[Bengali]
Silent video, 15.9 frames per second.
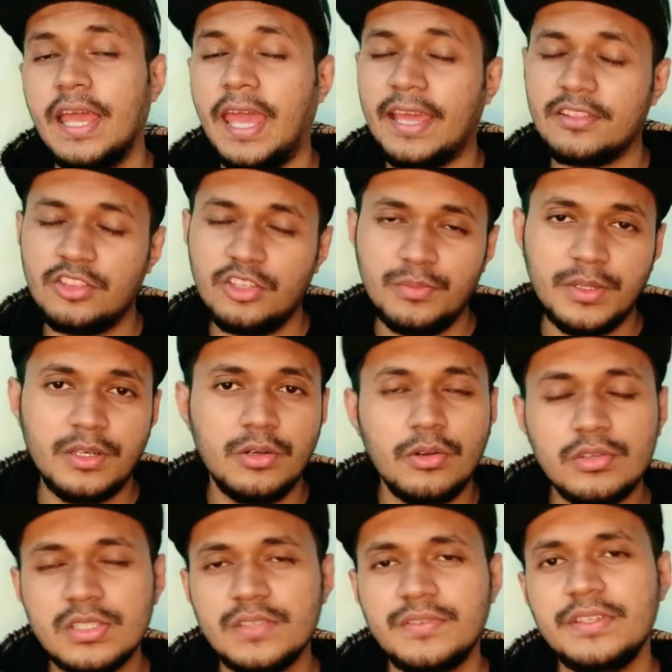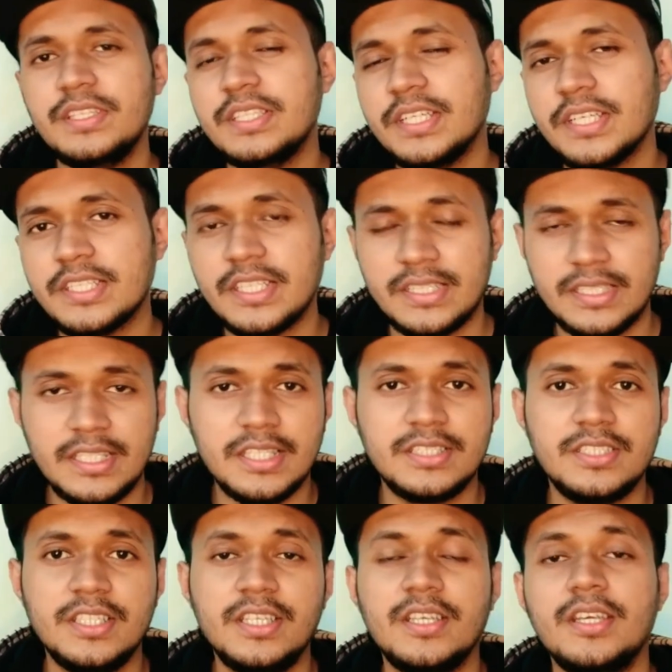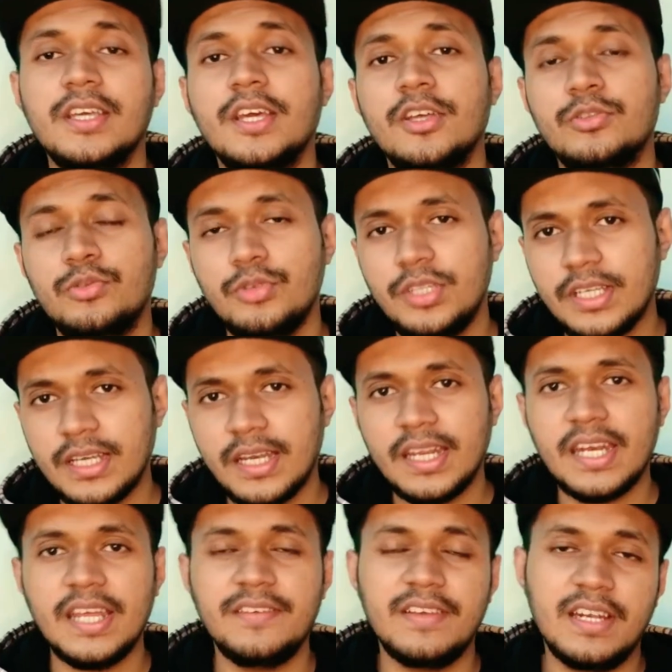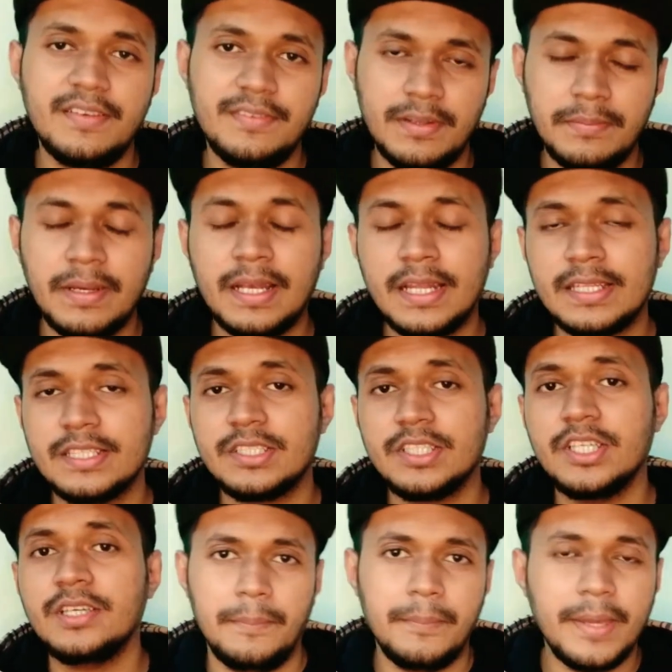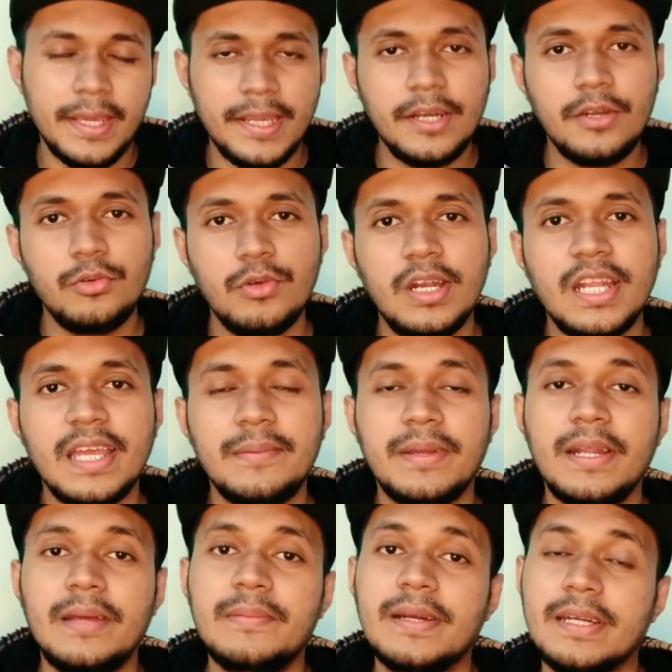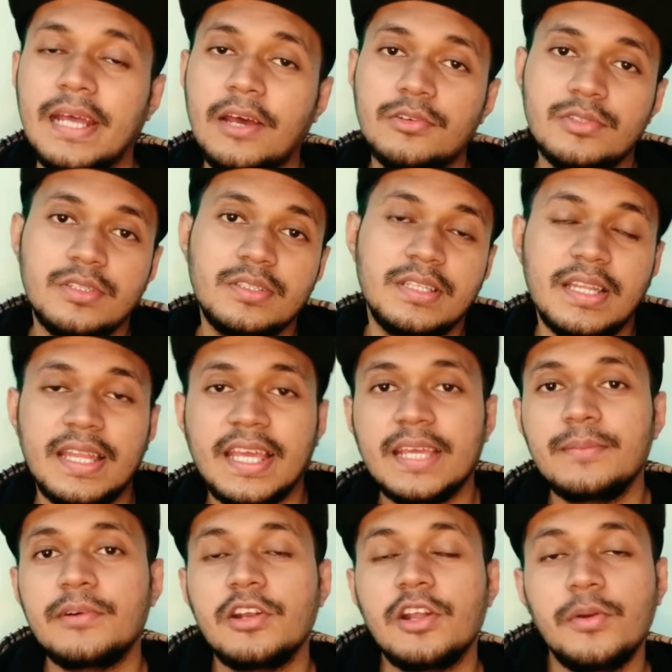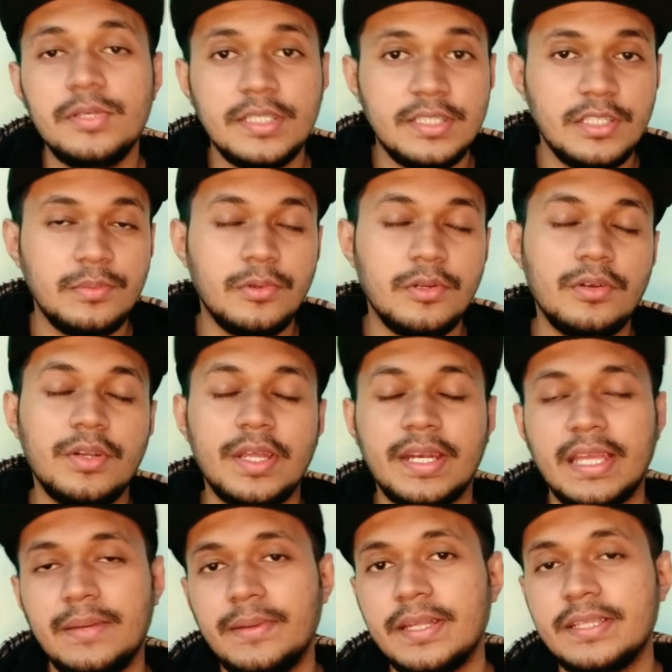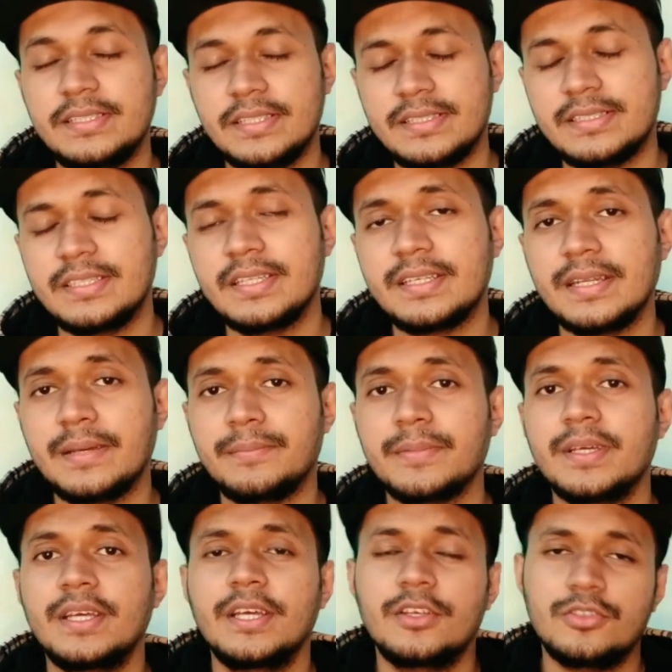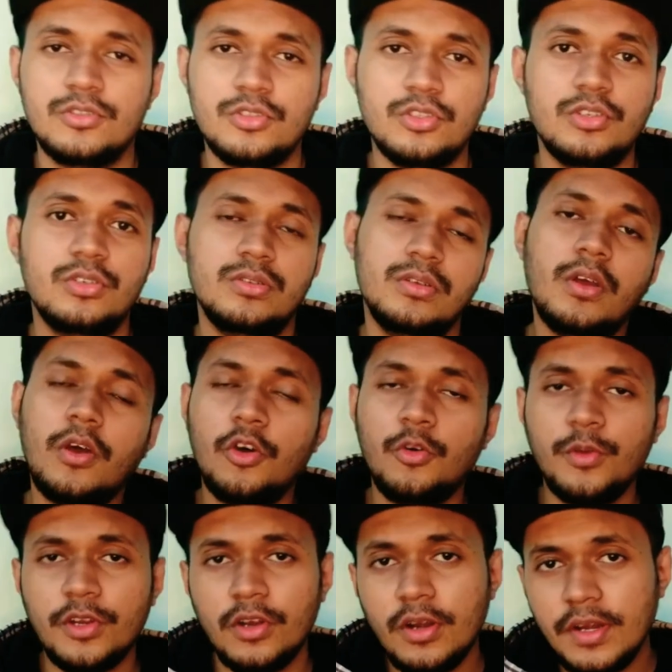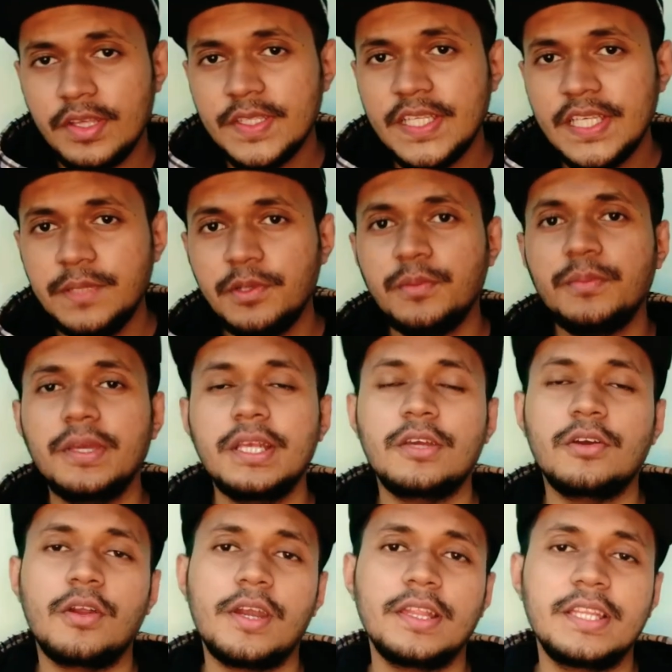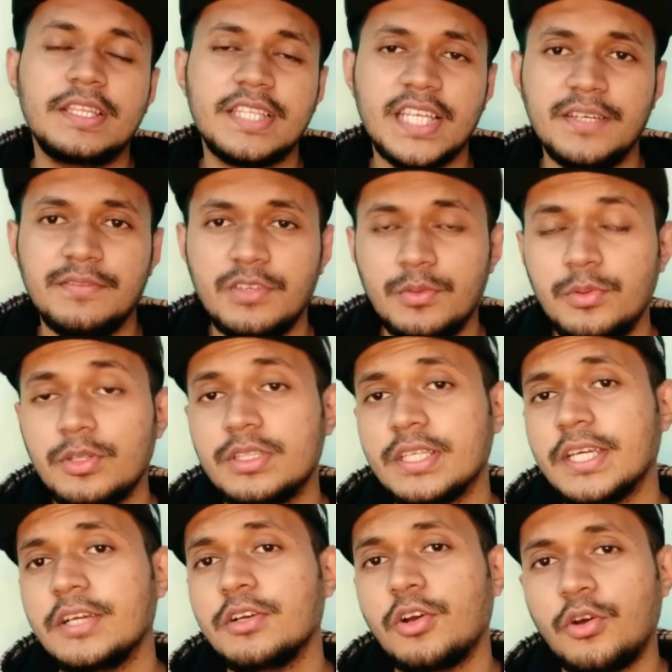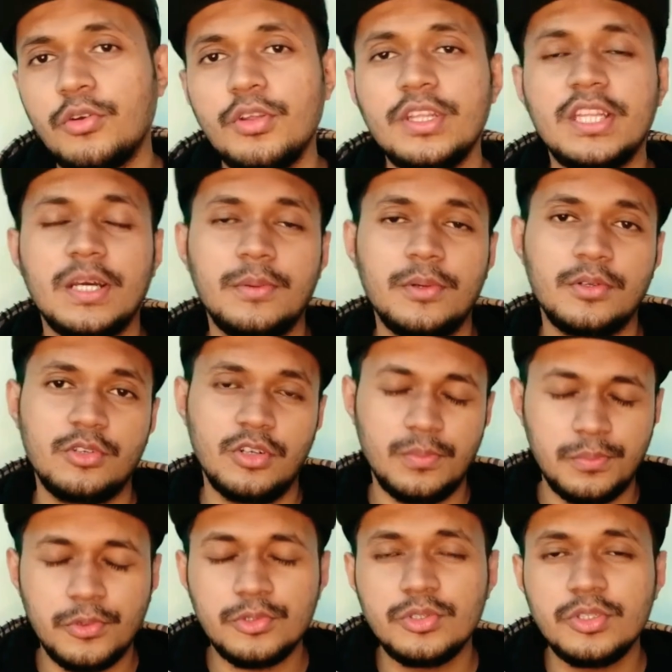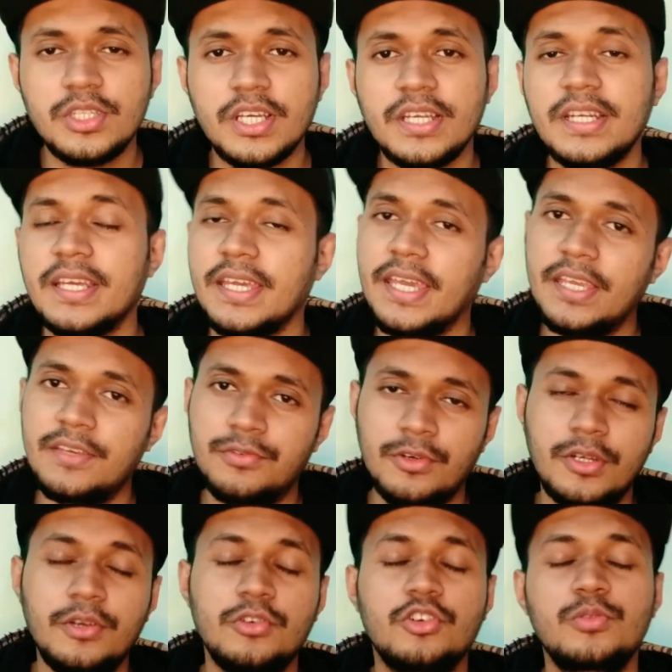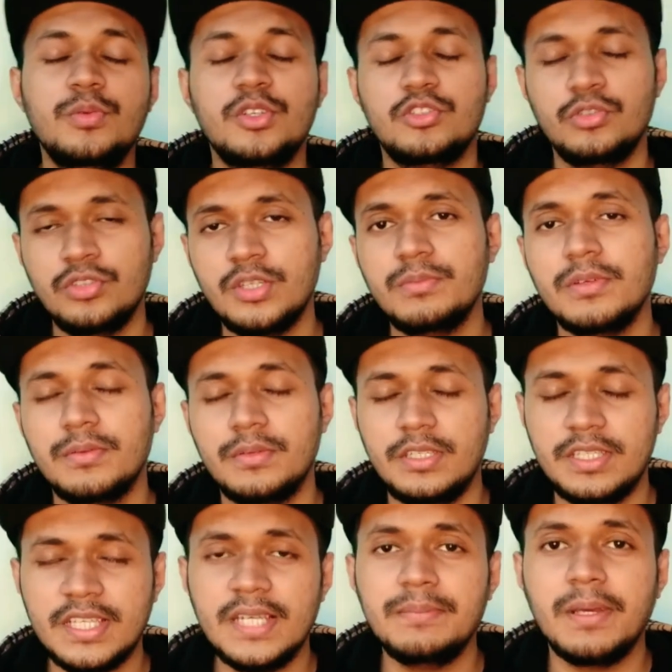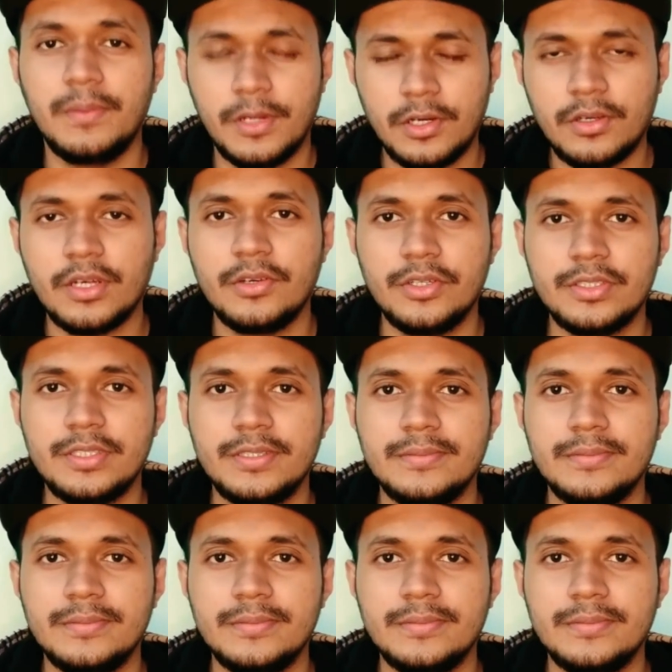একদমই গ্লোসি ফিনিশিংয়ের সাথে আসছে দুটি কালারে অ্যাভেলেবেল বাংলাদেশে ব্যাকে ডুয়েল ক্যামেরা বাট হাউজিংটা দেখে মনে হবে যে ত্রিপল রেয়ার ক্যামেরা সেট আপ সো ওভারঅল ডিজাইন এবং বিল কোয়ালিটির দিক থেকে ভিভোর থেকে কখনোই তেমন কোনো প্রশ্ন থাকে না এই ফোনেও খুবই সুন্দর ডিজাইন ব্যবহার করা হয়েছে